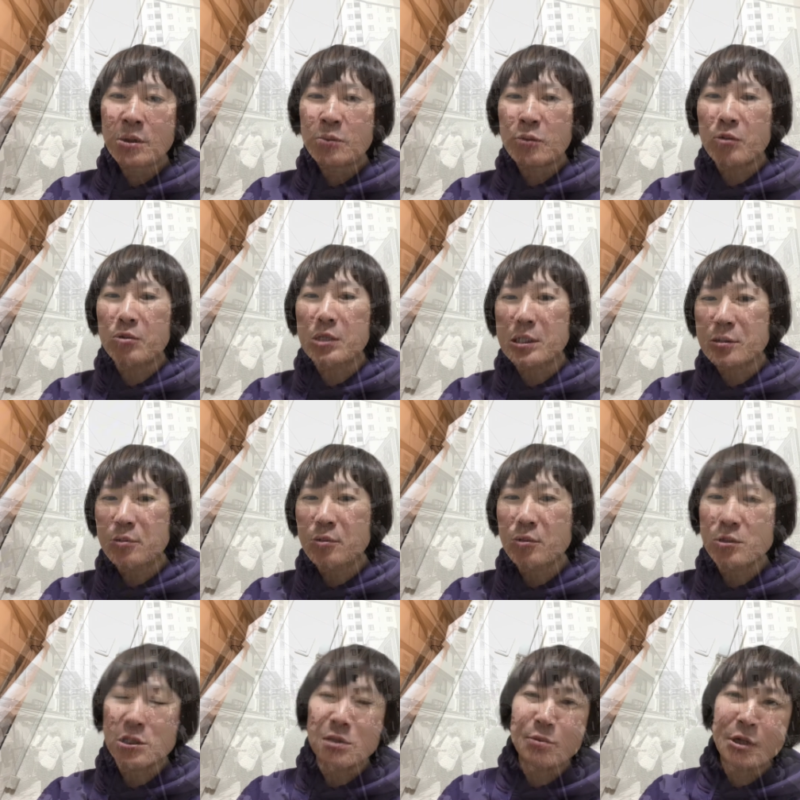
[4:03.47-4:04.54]
うん、もう
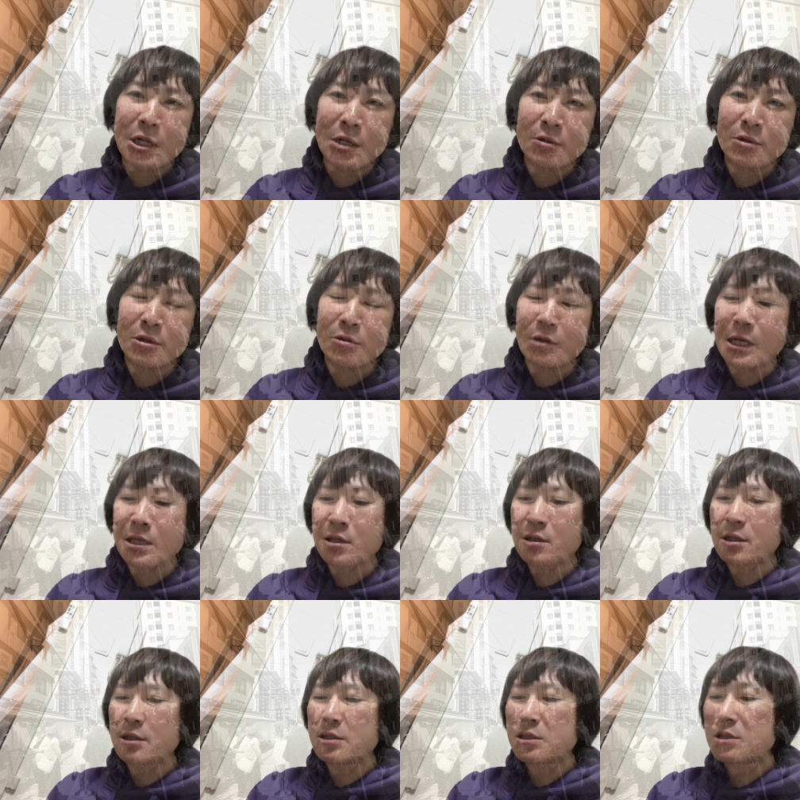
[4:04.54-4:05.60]
テクノロジーもある程度発
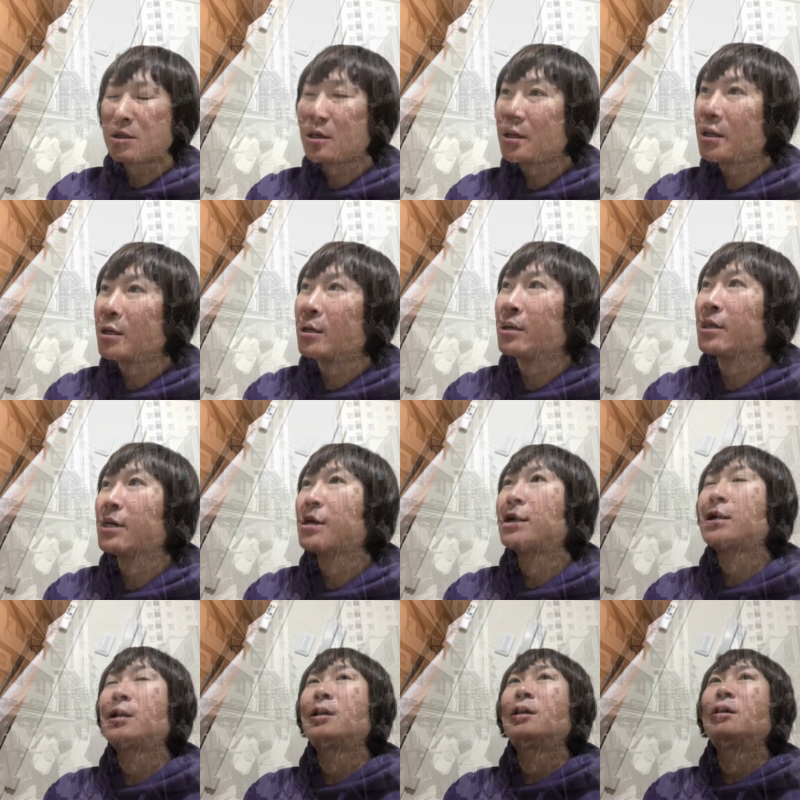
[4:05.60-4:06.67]
展して
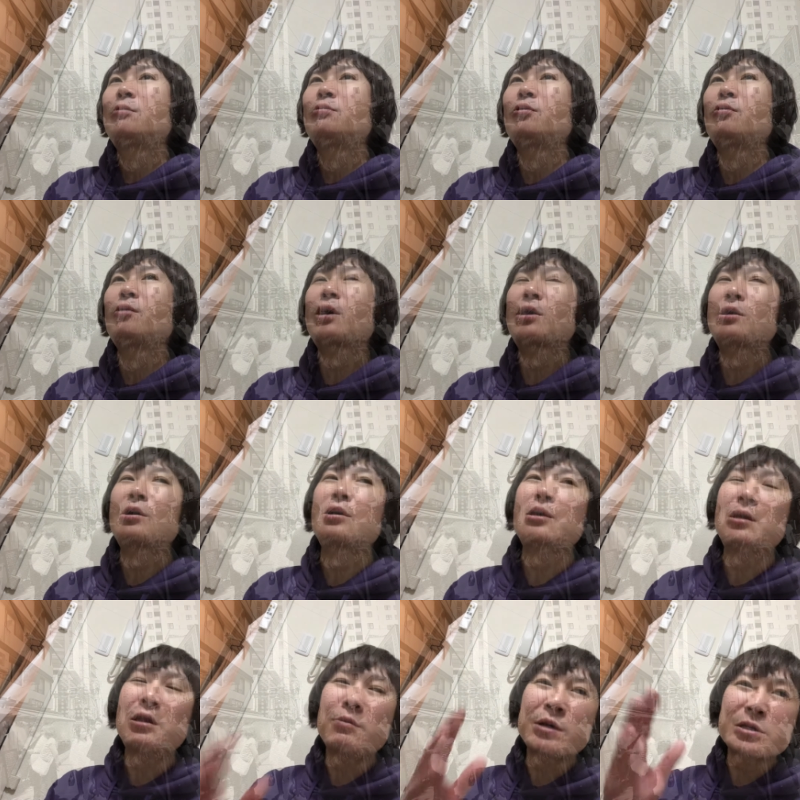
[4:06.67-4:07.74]
もうお金
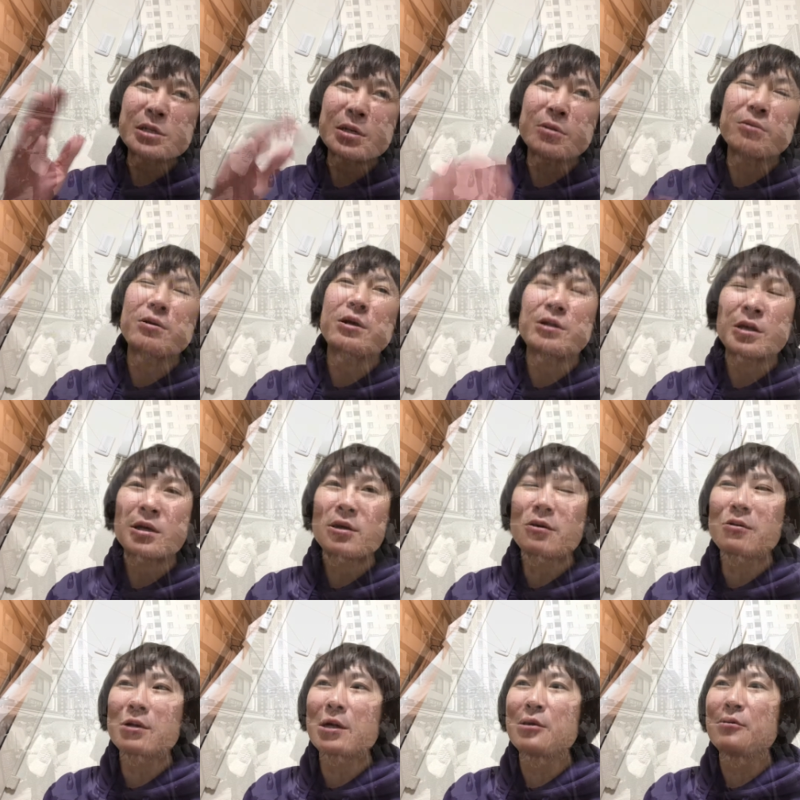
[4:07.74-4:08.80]
いりませんとかね
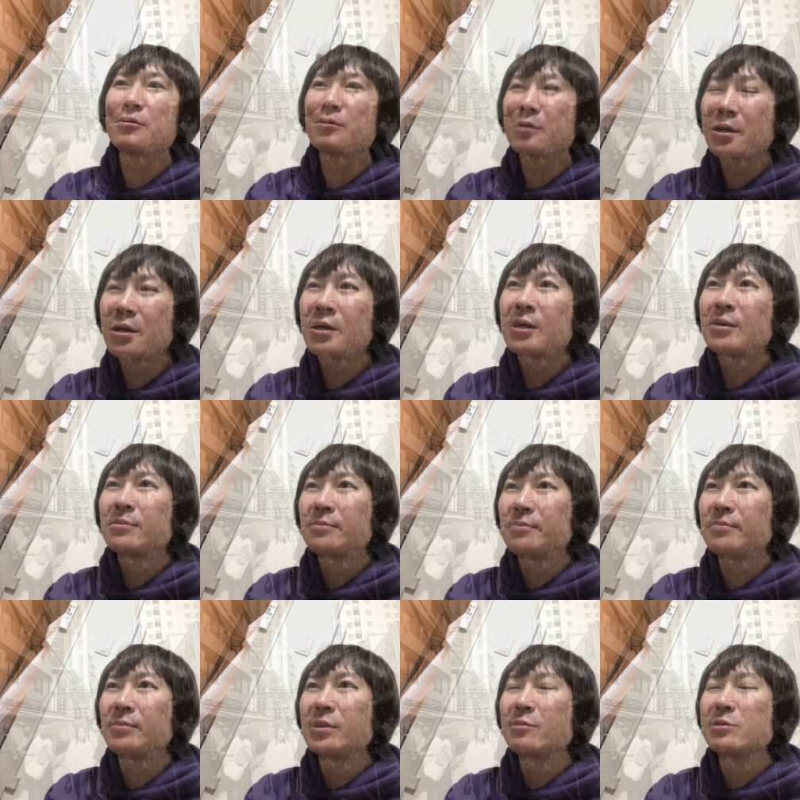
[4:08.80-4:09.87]
極端に言うとね、う
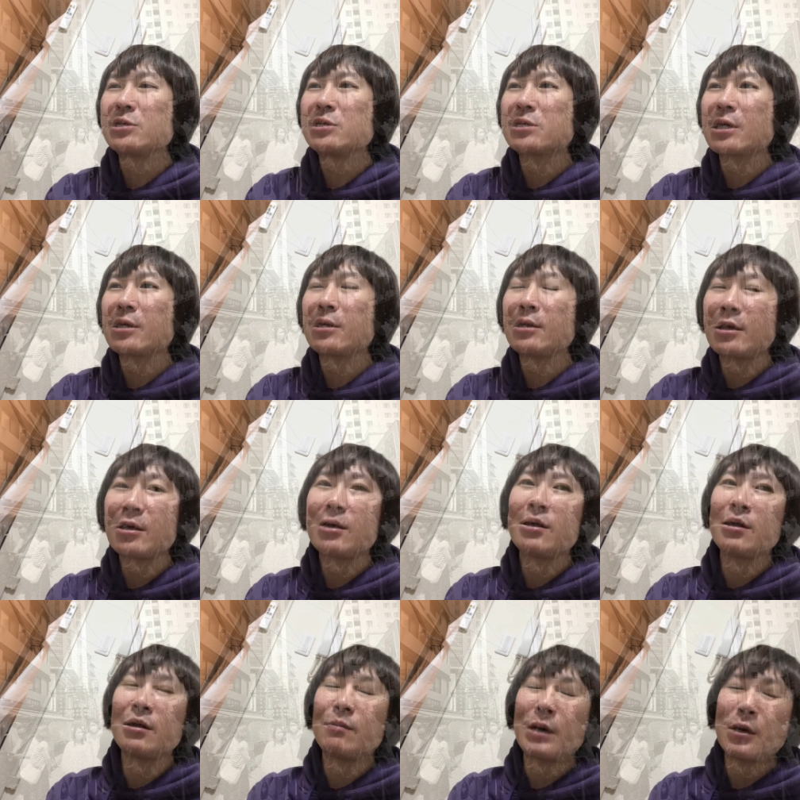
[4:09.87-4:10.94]
ん、でも実際にね、
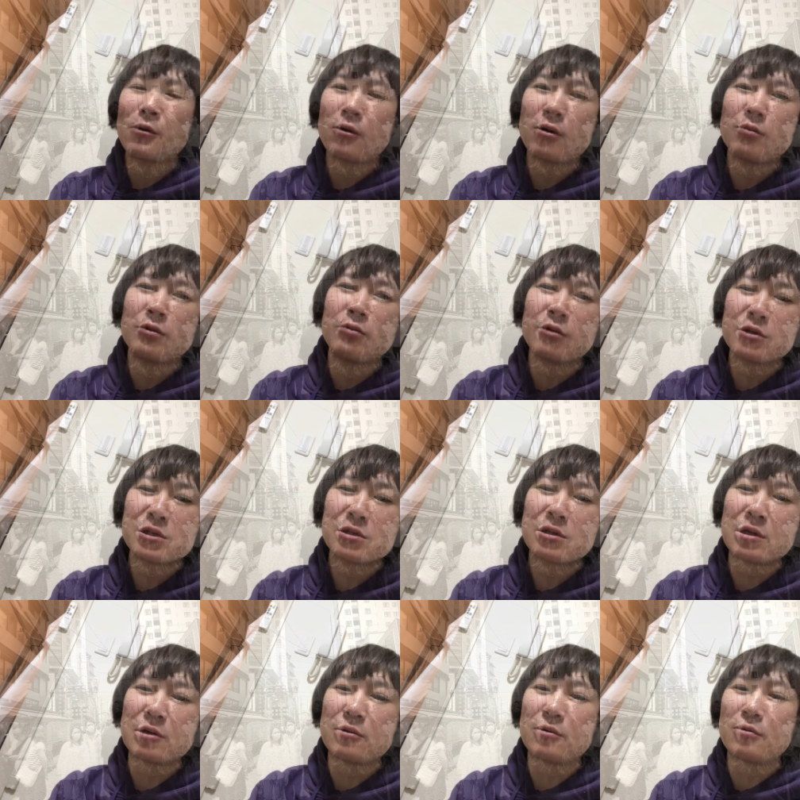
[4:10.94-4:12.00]
えー、マイホーム持つっ
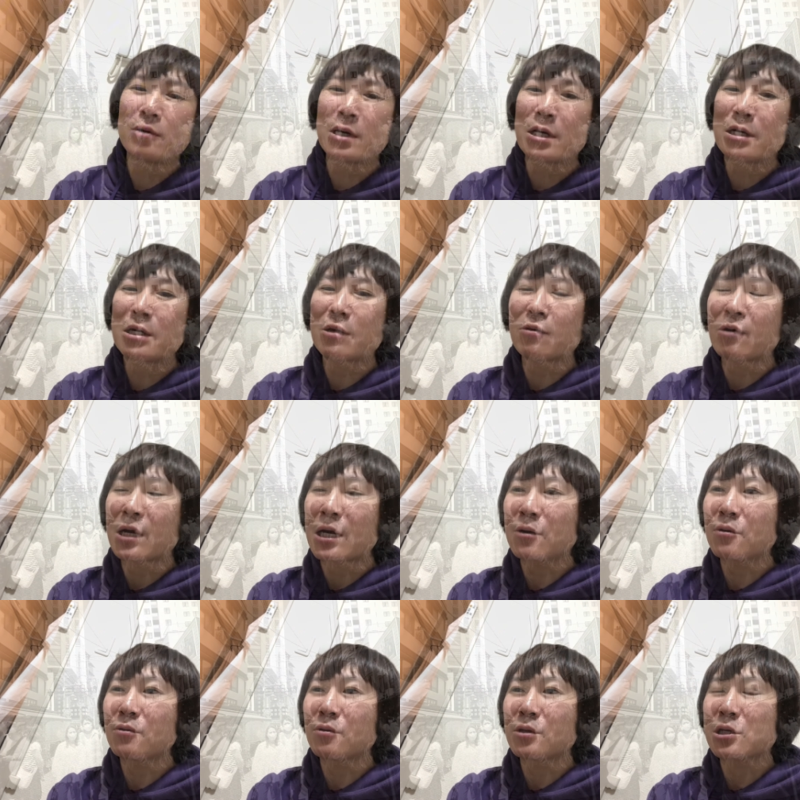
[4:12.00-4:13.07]
ていうのは結構過
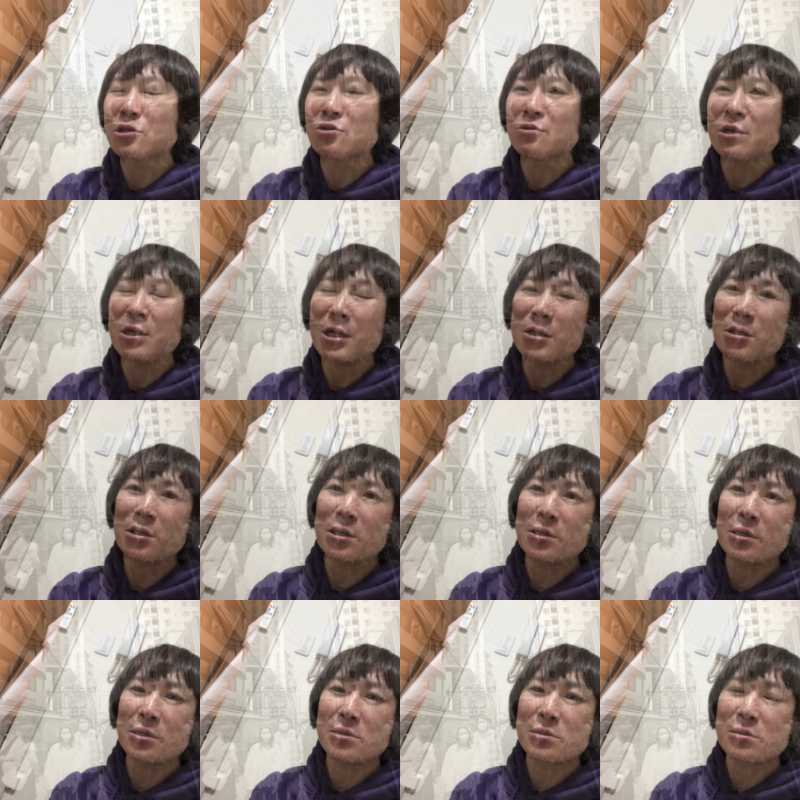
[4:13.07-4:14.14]
去の基準になってき
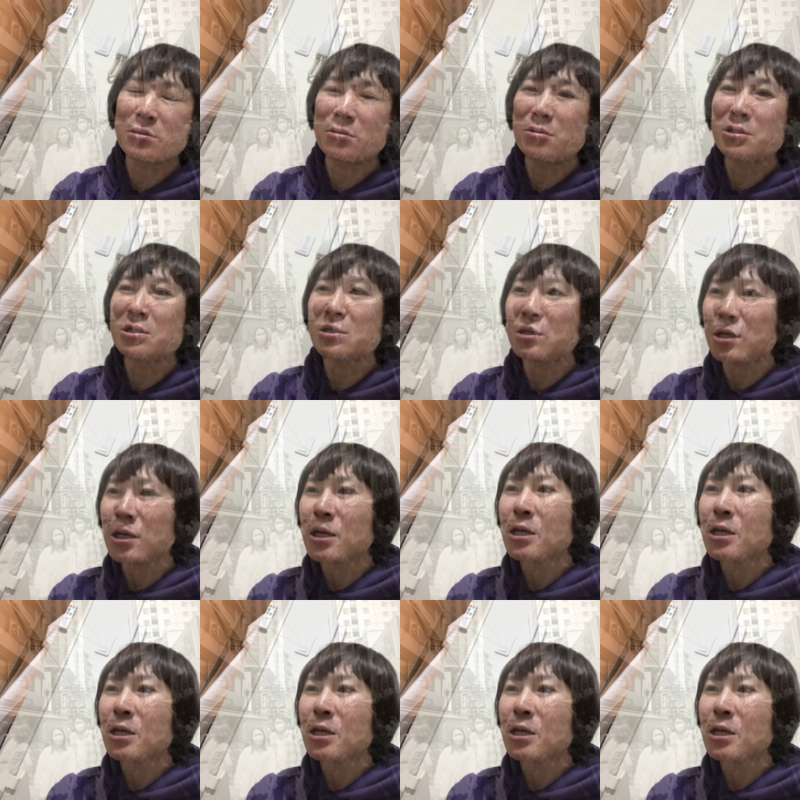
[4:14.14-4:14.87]
たりするしね